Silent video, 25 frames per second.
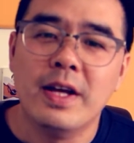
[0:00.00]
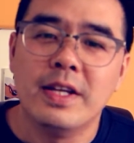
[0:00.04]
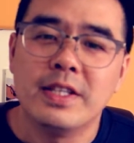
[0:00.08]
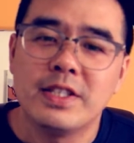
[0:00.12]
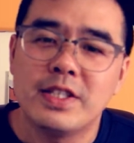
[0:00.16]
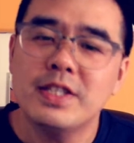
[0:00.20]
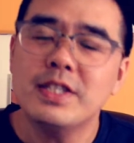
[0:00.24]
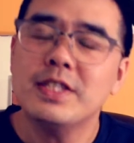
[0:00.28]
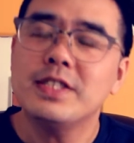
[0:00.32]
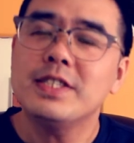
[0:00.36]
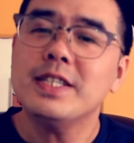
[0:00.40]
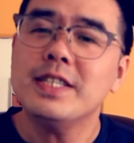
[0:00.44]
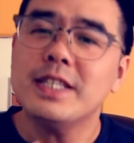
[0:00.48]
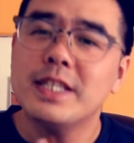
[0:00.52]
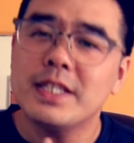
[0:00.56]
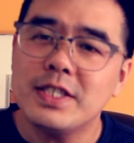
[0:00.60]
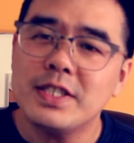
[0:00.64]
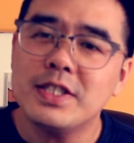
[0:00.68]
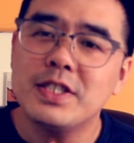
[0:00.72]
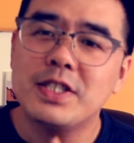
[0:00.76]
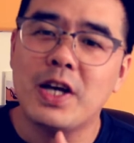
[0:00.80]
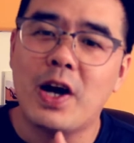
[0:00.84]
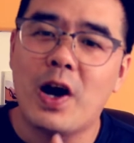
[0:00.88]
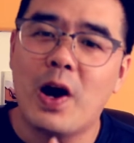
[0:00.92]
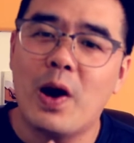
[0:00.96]
其实这些
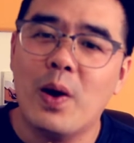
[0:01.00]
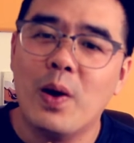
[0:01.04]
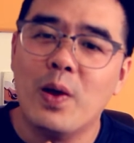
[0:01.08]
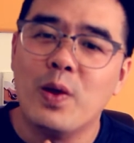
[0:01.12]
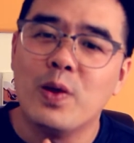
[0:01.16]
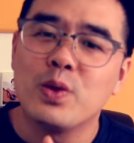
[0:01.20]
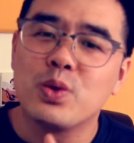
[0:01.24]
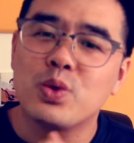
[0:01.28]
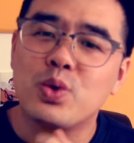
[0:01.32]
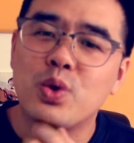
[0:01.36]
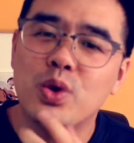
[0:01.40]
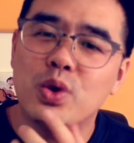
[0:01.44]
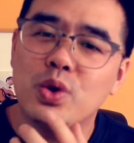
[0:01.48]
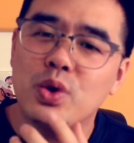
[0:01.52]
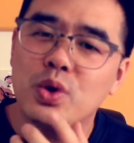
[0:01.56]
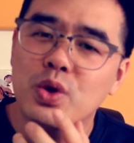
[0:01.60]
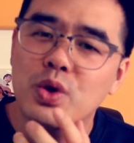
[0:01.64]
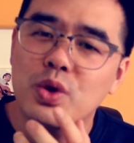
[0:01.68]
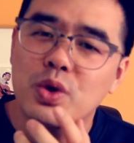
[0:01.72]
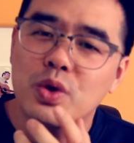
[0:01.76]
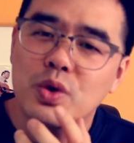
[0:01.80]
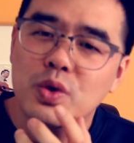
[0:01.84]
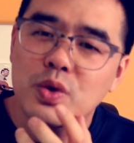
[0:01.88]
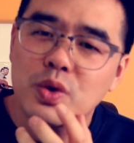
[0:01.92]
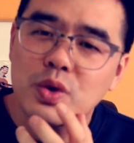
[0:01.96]
技巧对
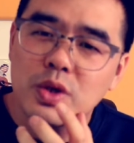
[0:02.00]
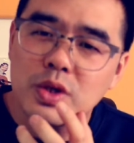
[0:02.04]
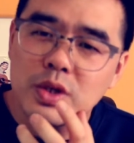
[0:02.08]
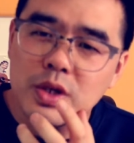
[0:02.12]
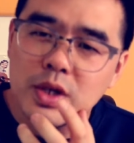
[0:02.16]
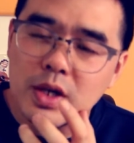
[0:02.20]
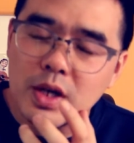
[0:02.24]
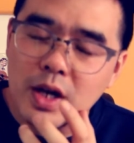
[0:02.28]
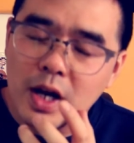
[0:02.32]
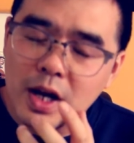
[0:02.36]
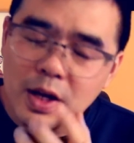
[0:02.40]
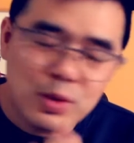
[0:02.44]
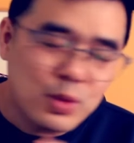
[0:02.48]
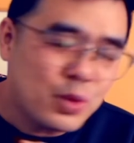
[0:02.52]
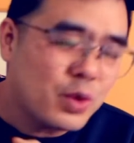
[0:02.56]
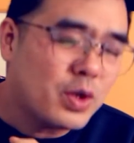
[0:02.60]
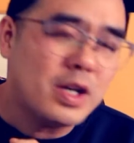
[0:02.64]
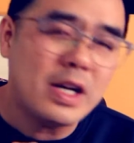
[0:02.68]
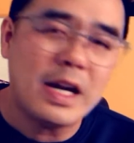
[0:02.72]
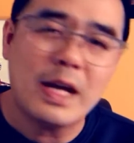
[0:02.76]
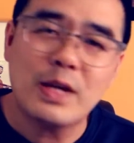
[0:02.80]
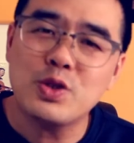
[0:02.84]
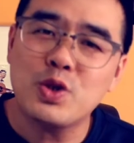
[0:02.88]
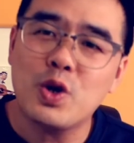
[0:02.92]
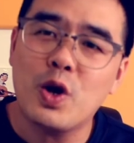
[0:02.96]
于呃很多
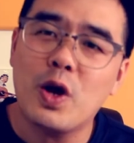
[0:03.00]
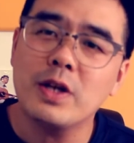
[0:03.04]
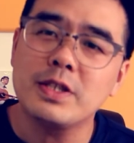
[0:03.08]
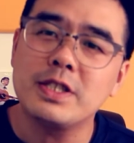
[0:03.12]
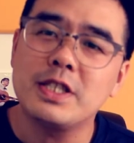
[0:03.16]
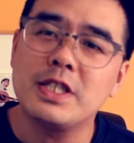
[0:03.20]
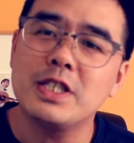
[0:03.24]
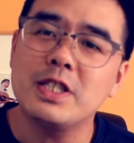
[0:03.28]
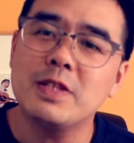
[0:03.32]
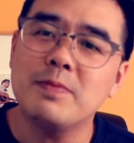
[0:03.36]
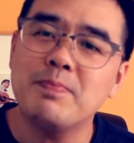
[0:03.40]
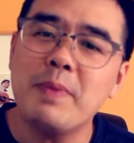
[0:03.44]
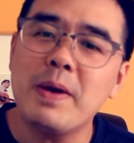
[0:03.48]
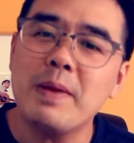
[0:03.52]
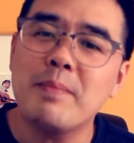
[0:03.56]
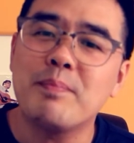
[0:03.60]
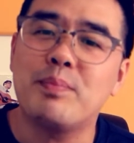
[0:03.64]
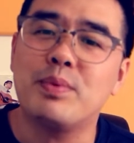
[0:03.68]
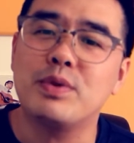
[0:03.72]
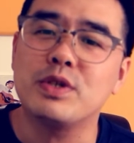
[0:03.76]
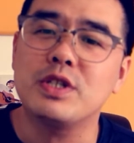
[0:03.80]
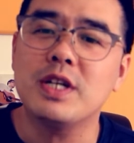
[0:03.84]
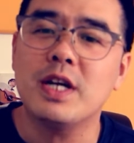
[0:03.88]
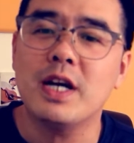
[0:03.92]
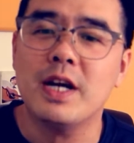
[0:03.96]
人来说，其实并
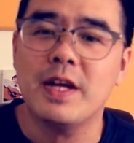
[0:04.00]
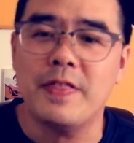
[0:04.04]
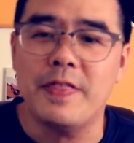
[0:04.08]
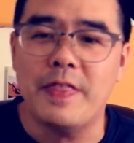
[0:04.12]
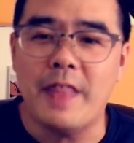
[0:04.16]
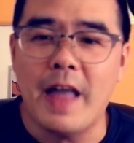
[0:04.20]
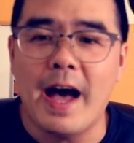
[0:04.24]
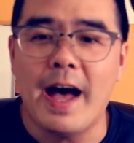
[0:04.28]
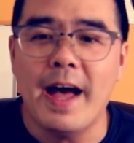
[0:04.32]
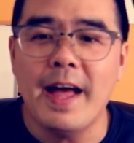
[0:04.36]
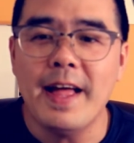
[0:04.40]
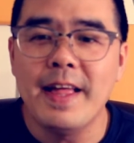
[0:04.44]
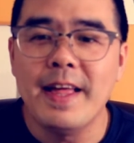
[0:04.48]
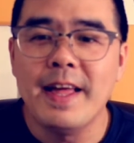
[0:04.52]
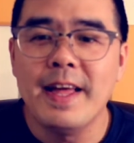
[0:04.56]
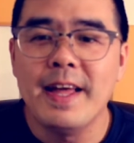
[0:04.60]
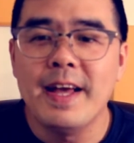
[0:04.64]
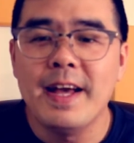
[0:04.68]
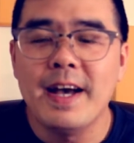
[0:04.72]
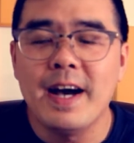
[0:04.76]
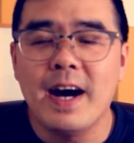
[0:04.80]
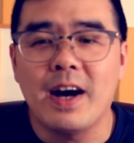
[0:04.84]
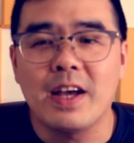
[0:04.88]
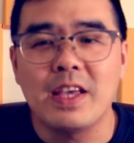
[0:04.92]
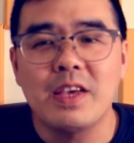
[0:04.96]
不是很难
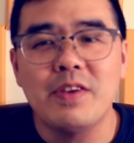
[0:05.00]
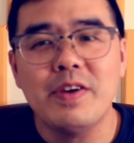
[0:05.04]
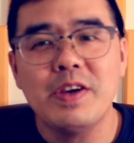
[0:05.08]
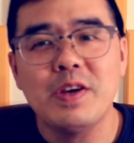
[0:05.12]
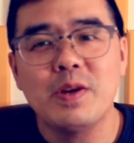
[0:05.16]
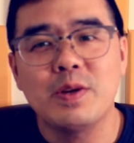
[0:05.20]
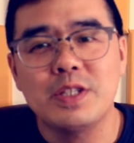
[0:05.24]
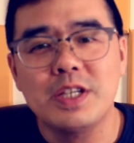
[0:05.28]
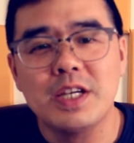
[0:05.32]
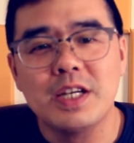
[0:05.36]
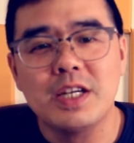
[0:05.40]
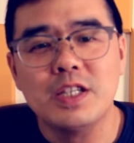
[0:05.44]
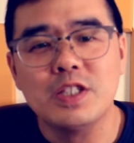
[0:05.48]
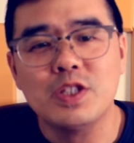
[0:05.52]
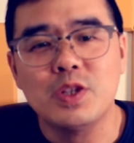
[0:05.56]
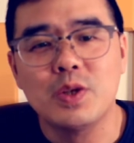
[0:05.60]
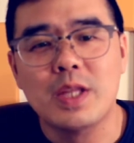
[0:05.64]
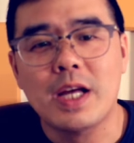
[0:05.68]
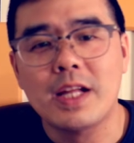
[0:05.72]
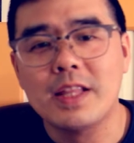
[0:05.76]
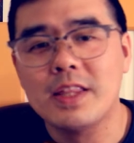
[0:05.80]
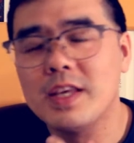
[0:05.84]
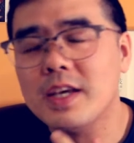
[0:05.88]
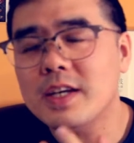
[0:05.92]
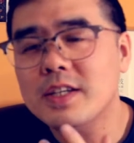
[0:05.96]
啊，因为有些歌手
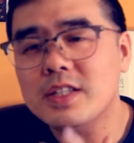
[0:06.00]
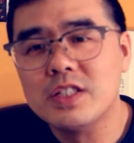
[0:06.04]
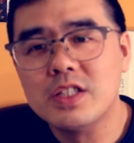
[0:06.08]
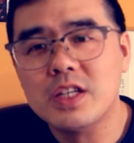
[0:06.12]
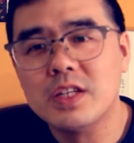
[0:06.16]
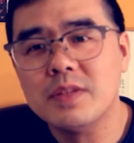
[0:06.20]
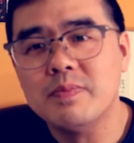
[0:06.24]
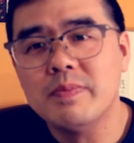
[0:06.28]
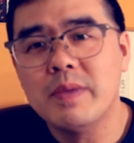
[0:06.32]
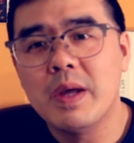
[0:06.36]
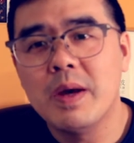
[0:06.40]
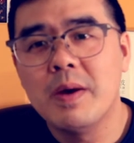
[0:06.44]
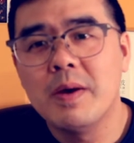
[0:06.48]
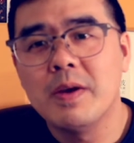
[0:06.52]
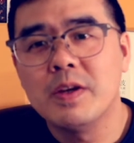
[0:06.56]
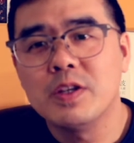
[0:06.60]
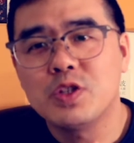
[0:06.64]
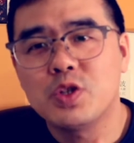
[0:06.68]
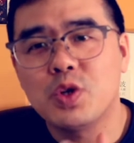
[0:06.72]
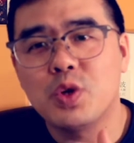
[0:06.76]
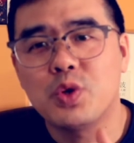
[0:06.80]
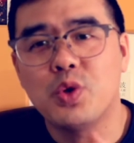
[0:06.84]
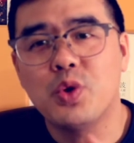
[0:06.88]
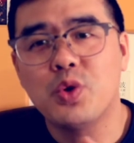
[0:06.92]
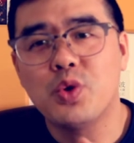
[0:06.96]
他天生
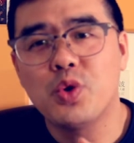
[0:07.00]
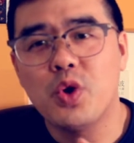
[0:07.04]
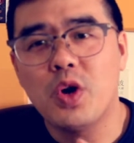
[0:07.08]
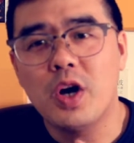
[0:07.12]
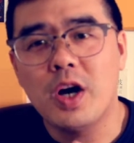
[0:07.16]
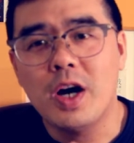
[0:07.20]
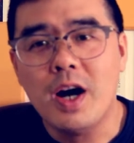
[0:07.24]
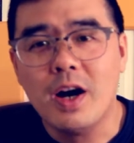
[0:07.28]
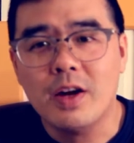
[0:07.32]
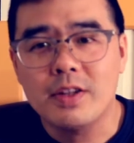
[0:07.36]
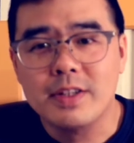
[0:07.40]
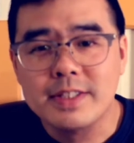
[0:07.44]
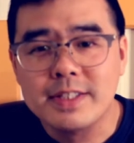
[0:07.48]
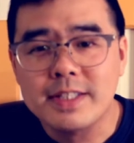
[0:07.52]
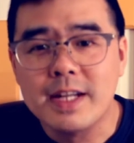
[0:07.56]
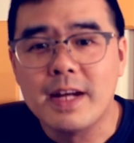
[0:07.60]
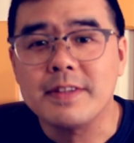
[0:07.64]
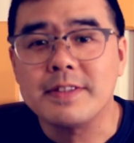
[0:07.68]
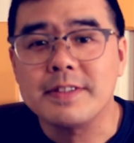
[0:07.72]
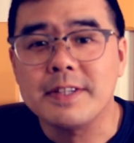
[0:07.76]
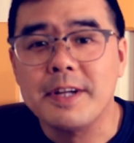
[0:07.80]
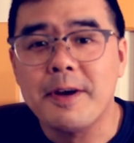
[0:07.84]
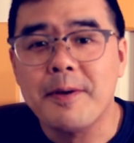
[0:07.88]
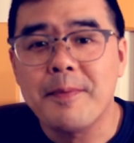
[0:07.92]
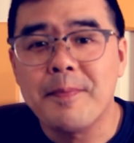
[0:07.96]
就拥有很好的
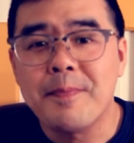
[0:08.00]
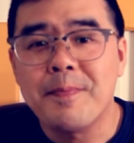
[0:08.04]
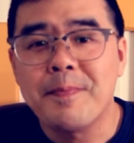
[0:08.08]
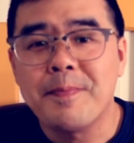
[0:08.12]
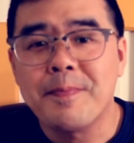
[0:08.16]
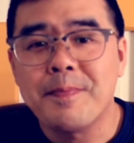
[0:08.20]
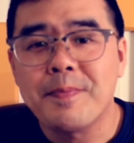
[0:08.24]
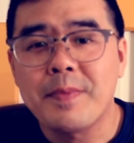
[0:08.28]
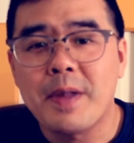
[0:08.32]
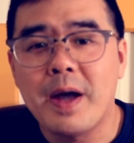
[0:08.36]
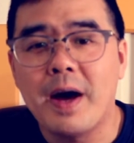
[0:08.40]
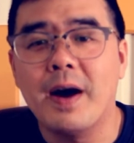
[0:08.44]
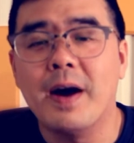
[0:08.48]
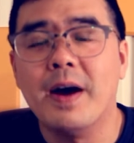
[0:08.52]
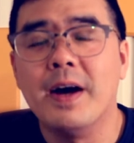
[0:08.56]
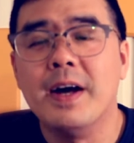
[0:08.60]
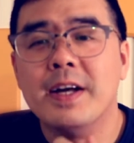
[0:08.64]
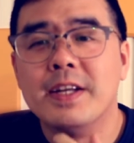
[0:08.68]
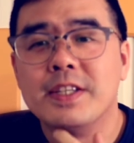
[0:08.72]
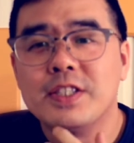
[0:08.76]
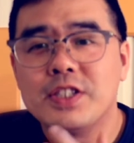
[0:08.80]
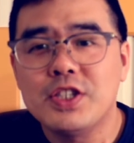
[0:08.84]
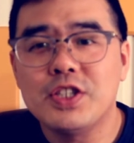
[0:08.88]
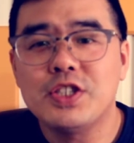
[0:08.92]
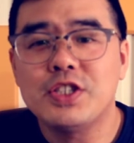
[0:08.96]
嗓子啊，
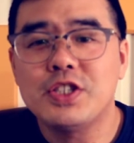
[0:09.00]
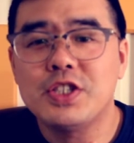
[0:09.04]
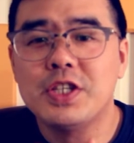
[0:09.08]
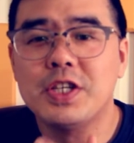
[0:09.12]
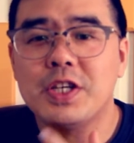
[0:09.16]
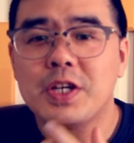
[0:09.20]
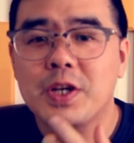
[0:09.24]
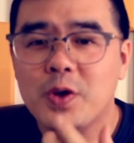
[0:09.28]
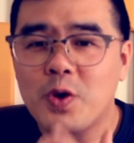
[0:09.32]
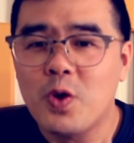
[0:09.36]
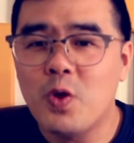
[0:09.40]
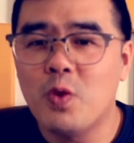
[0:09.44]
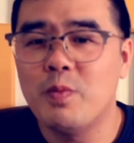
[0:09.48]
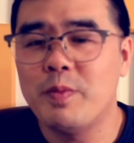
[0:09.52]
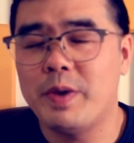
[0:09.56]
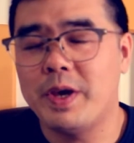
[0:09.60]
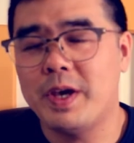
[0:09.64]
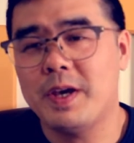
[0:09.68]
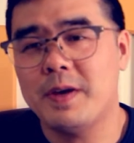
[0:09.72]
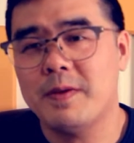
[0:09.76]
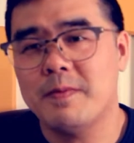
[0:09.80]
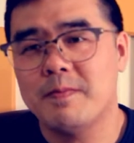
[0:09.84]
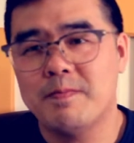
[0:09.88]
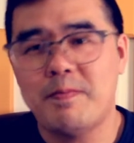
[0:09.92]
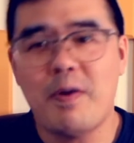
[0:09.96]
气息、共
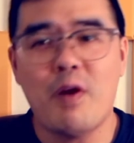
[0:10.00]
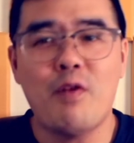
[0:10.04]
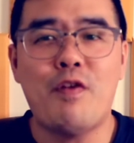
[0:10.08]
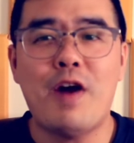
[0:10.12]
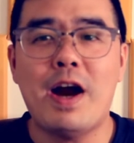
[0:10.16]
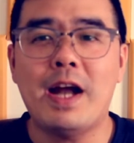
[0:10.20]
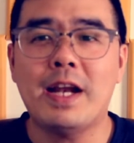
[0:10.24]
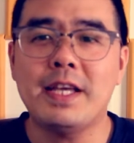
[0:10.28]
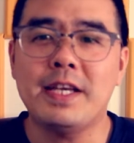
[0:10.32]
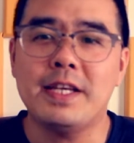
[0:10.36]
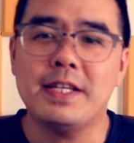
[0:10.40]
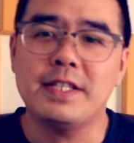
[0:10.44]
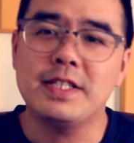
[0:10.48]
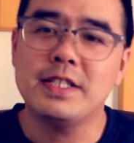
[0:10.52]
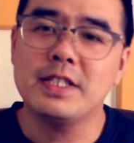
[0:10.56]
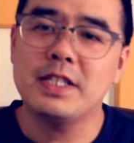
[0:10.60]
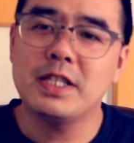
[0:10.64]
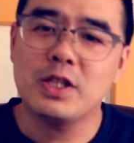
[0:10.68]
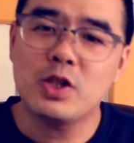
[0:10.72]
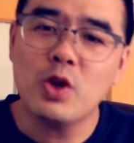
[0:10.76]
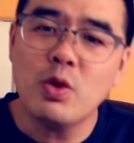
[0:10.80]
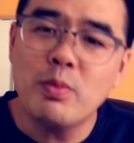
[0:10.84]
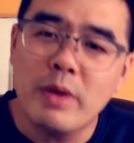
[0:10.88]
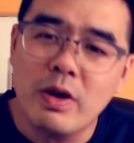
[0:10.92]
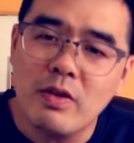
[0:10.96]
鸣、爆发力这些
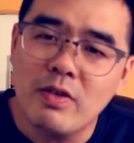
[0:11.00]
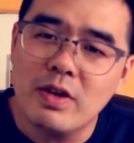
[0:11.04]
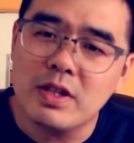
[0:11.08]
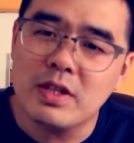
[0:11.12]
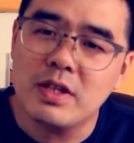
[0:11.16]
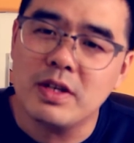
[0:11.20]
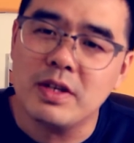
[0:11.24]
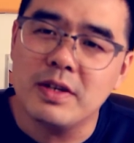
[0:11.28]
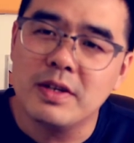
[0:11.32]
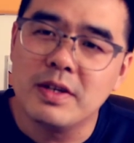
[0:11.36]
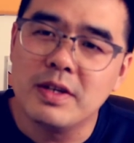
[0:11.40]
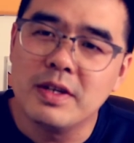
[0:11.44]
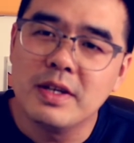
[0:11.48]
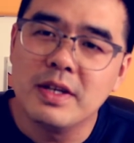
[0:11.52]
都没问题。